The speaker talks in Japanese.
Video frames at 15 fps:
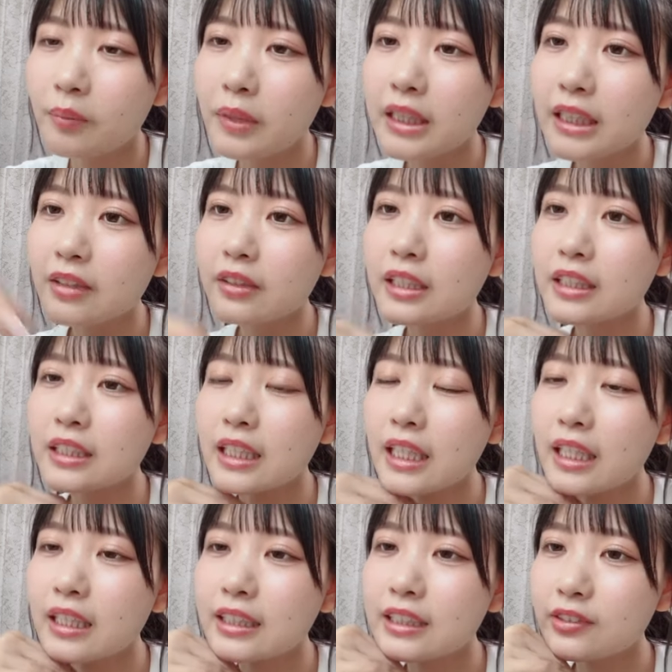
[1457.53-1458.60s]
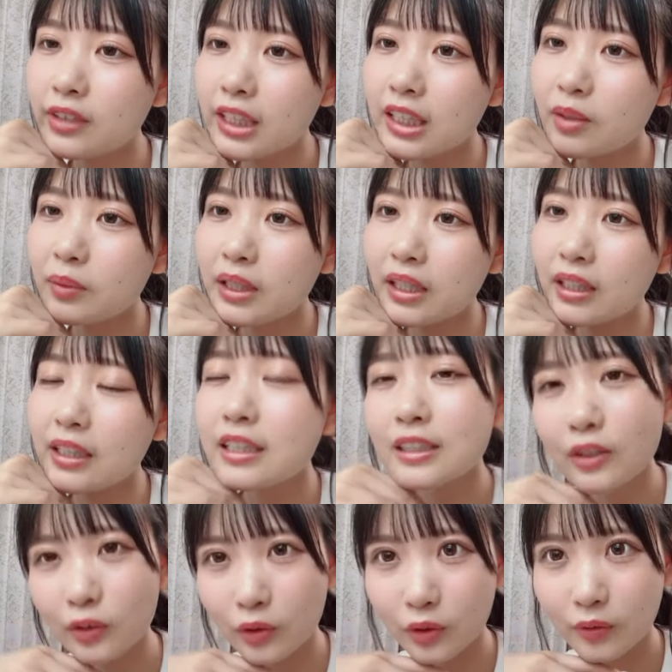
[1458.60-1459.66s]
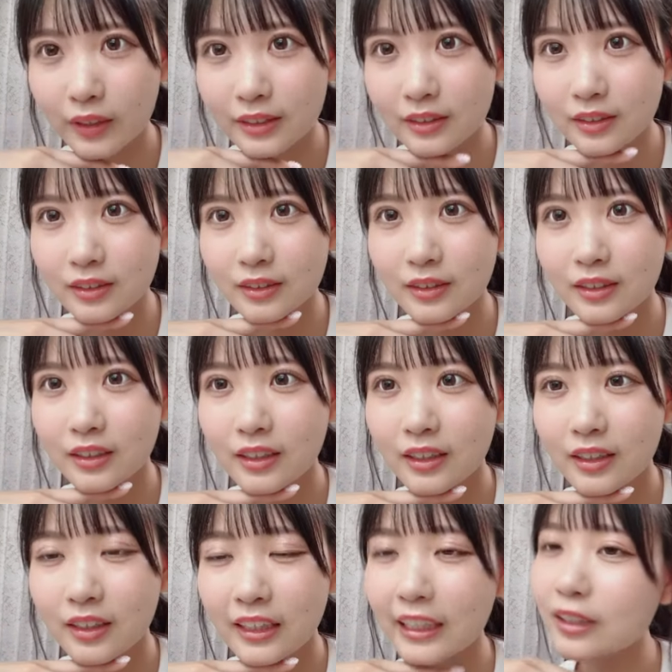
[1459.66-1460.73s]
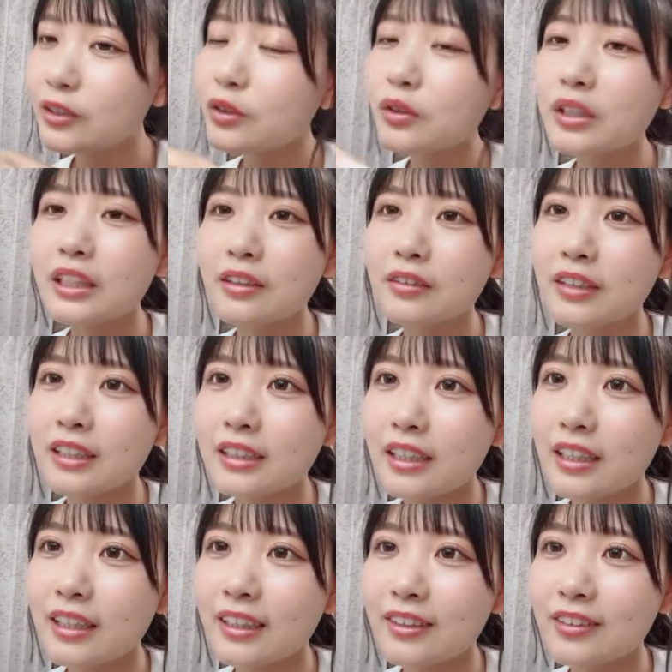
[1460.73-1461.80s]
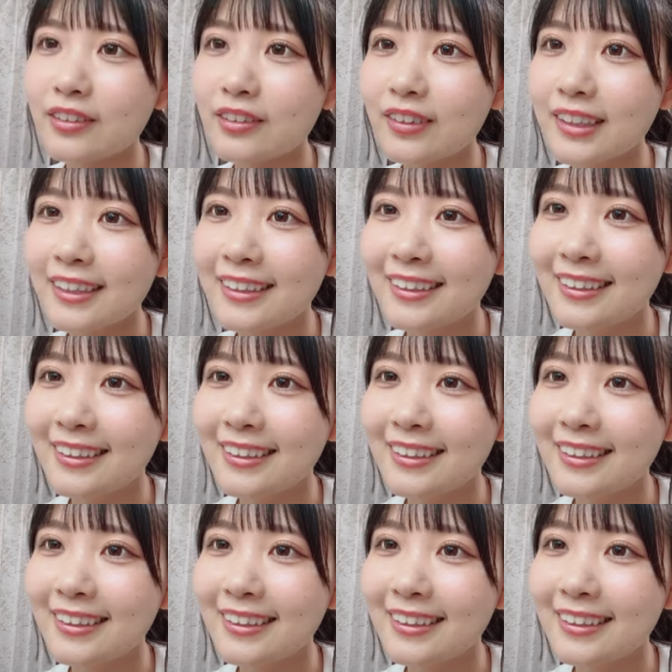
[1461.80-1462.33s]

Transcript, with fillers: ミシャの鉄な一度は行ってみたい一度と言わず100度来てください100度